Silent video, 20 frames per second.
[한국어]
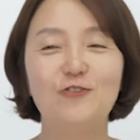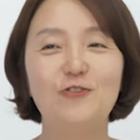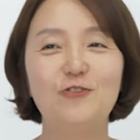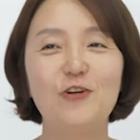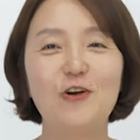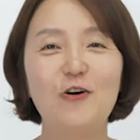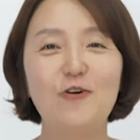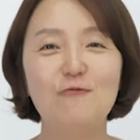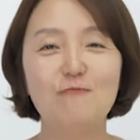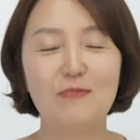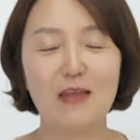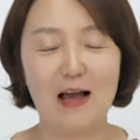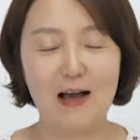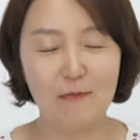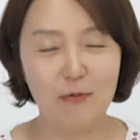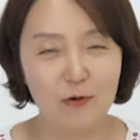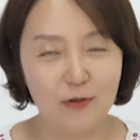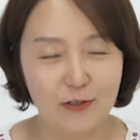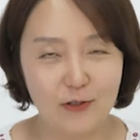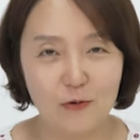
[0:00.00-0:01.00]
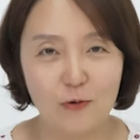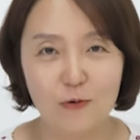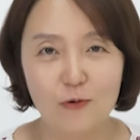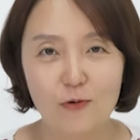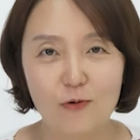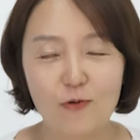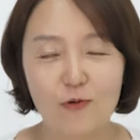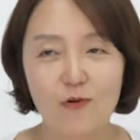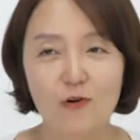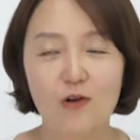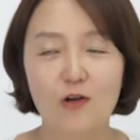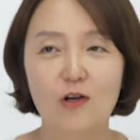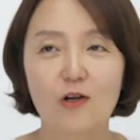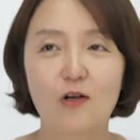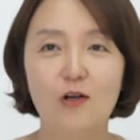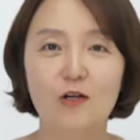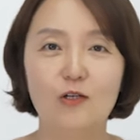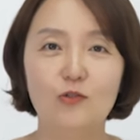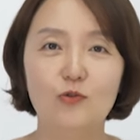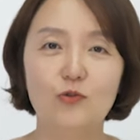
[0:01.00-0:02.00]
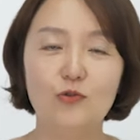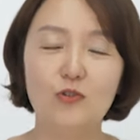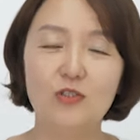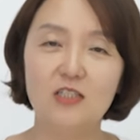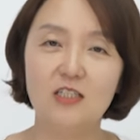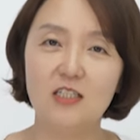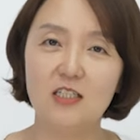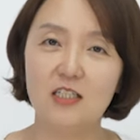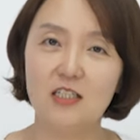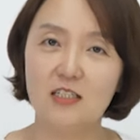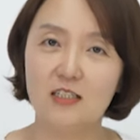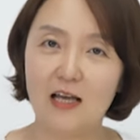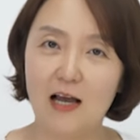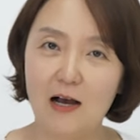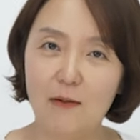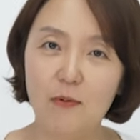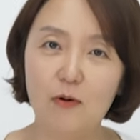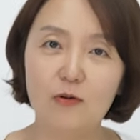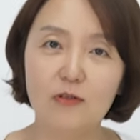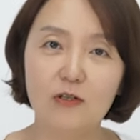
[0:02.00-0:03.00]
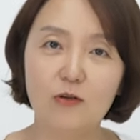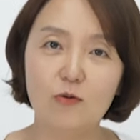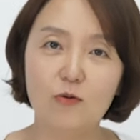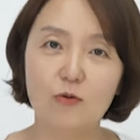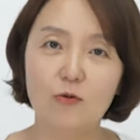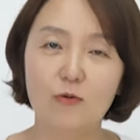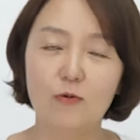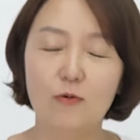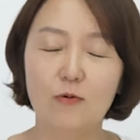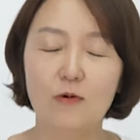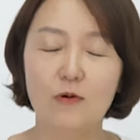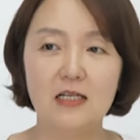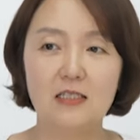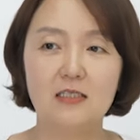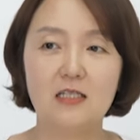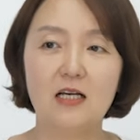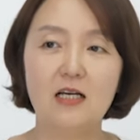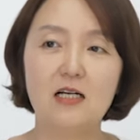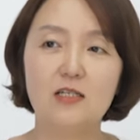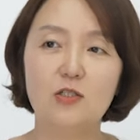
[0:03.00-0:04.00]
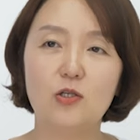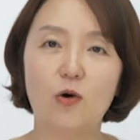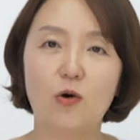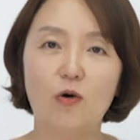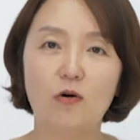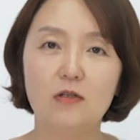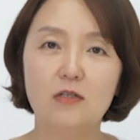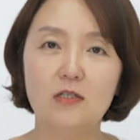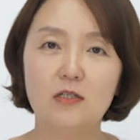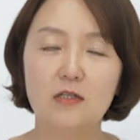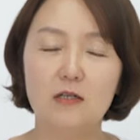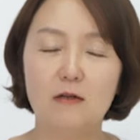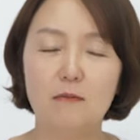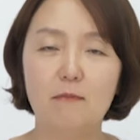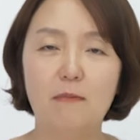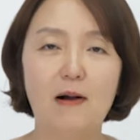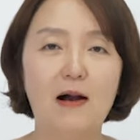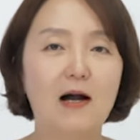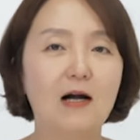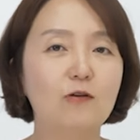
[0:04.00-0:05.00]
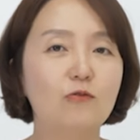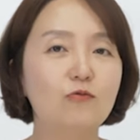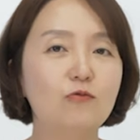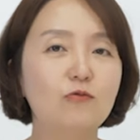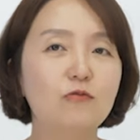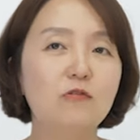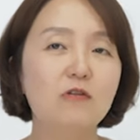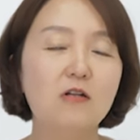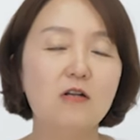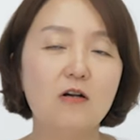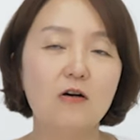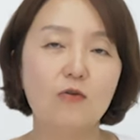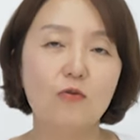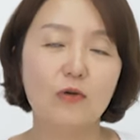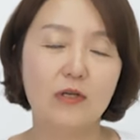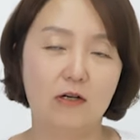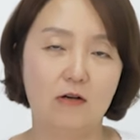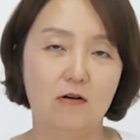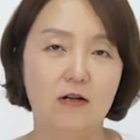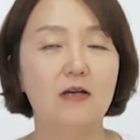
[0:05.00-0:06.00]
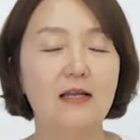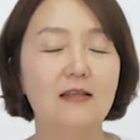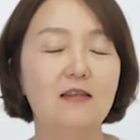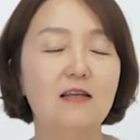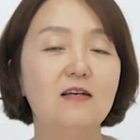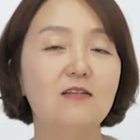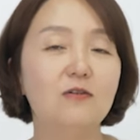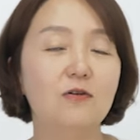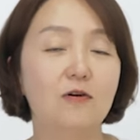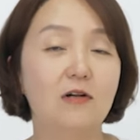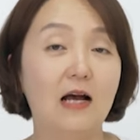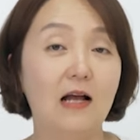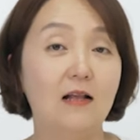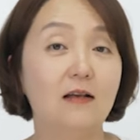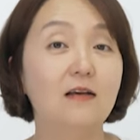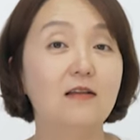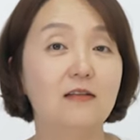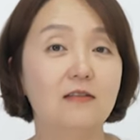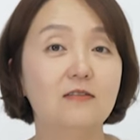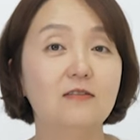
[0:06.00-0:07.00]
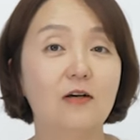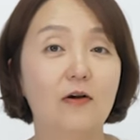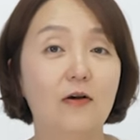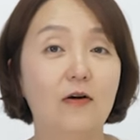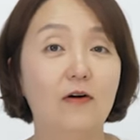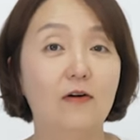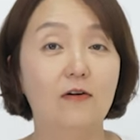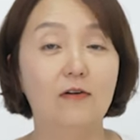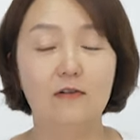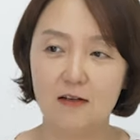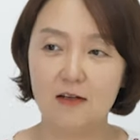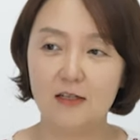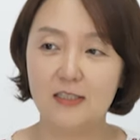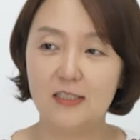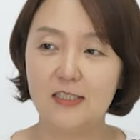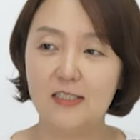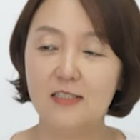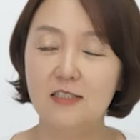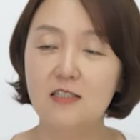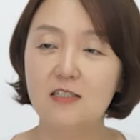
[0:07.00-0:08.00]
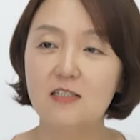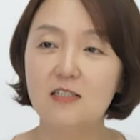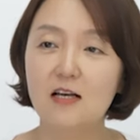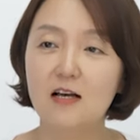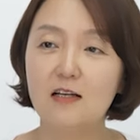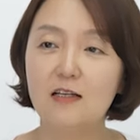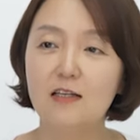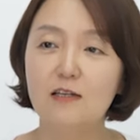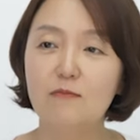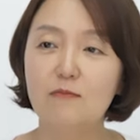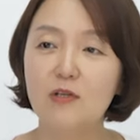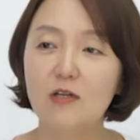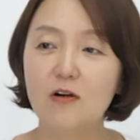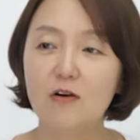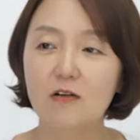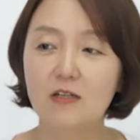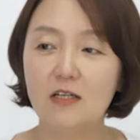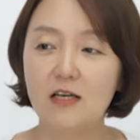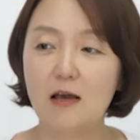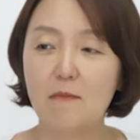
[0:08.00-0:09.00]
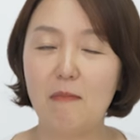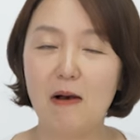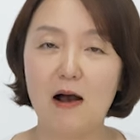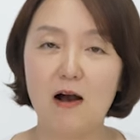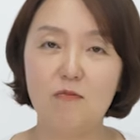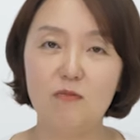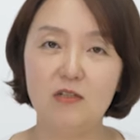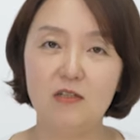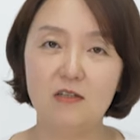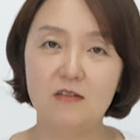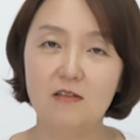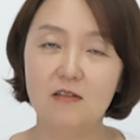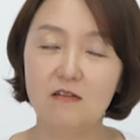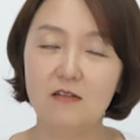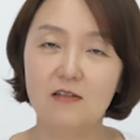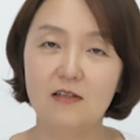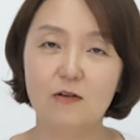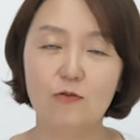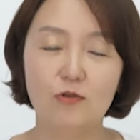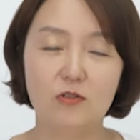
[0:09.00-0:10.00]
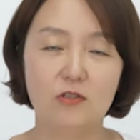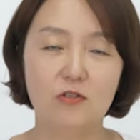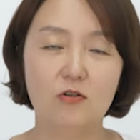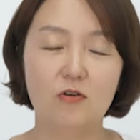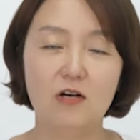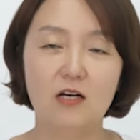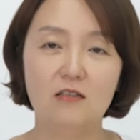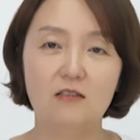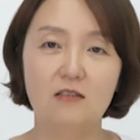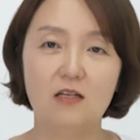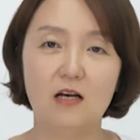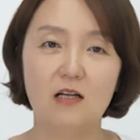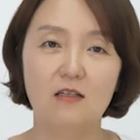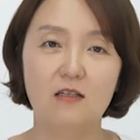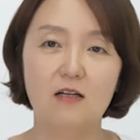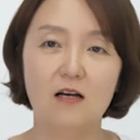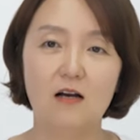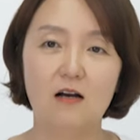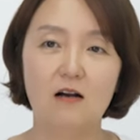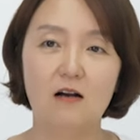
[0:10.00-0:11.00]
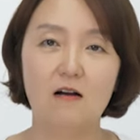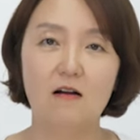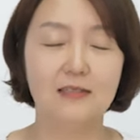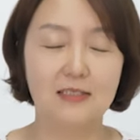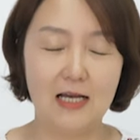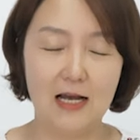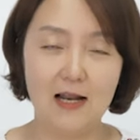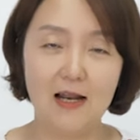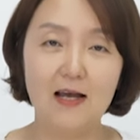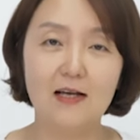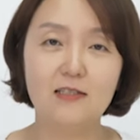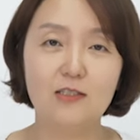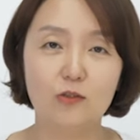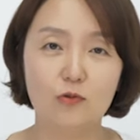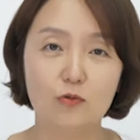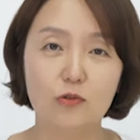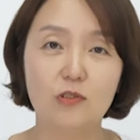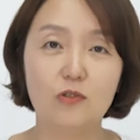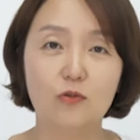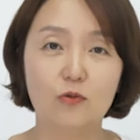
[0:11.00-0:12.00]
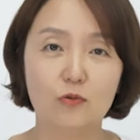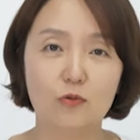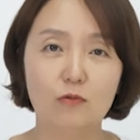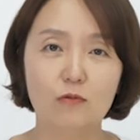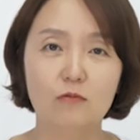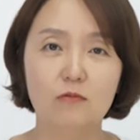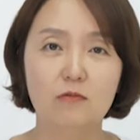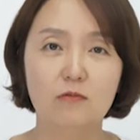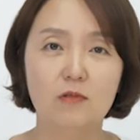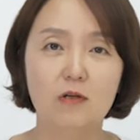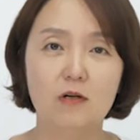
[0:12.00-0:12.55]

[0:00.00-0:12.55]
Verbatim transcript: 두려움 다 버리고, 수치 다 버리고, 제가 저를 바꾸려고 이걸 했다는 걸 알게 됐어요. 그러니까 진짜 김영희의 마음을 있는 그대로 인정하는 게 아니라 잘라지고 싶고,